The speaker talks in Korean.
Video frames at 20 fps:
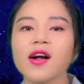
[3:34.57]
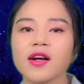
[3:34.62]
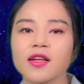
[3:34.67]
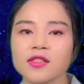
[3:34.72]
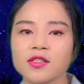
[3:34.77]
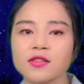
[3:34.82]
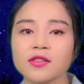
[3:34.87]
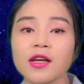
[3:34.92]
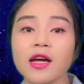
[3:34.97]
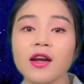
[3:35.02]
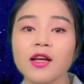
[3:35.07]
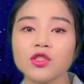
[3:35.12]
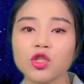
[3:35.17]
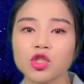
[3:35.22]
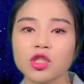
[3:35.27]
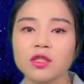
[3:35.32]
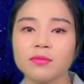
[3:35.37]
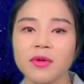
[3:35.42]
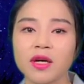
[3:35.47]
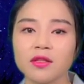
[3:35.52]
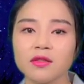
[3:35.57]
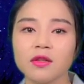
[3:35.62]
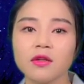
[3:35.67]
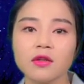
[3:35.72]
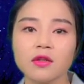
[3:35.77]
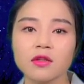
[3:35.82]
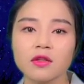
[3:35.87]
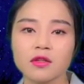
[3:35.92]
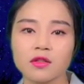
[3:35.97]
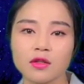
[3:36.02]
그래서 잘라졌지만
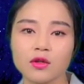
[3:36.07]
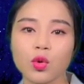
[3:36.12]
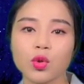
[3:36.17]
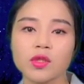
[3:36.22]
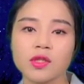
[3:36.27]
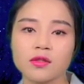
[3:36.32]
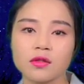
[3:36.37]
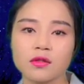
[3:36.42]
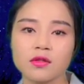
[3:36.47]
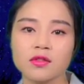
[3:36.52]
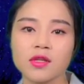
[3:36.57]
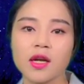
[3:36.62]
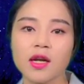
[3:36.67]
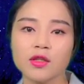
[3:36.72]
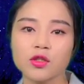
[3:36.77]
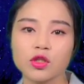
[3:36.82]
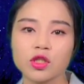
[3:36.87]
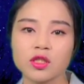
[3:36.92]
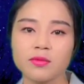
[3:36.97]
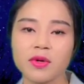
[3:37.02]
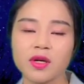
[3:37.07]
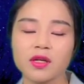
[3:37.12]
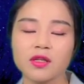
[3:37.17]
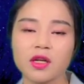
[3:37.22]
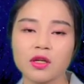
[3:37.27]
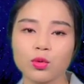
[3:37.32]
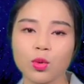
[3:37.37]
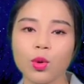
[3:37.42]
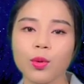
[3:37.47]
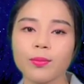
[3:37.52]
그곳에서는 잘라졌지만
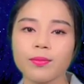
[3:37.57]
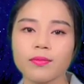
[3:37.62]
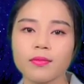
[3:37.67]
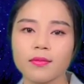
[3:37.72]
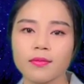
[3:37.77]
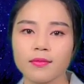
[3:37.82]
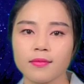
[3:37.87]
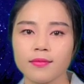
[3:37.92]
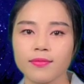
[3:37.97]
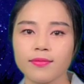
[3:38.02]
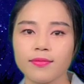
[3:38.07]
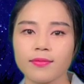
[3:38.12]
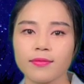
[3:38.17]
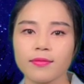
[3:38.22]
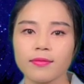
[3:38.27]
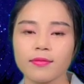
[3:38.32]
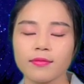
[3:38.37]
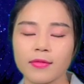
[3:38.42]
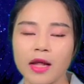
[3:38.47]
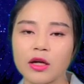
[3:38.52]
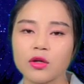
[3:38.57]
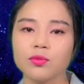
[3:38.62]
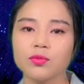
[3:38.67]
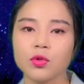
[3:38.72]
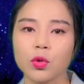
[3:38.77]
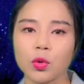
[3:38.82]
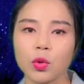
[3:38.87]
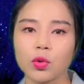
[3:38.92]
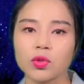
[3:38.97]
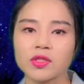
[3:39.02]
그래도 음, 나름
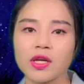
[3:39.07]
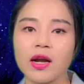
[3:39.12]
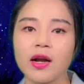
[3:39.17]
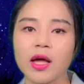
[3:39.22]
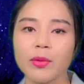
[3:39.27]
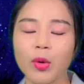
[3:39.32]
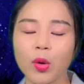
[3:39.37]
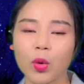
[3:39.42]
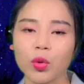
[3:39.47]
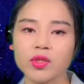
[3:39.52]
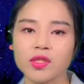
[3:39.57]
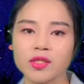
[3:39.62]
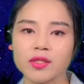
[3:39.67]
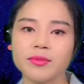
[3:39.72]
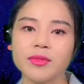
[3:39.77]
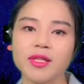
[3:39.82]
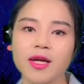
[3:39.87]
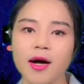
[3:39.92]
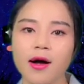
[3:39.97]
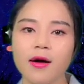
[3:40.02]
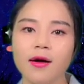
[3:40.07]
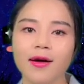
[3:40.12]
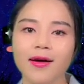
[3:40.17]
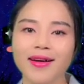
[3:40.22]
또 잘 해먹고 있습니다.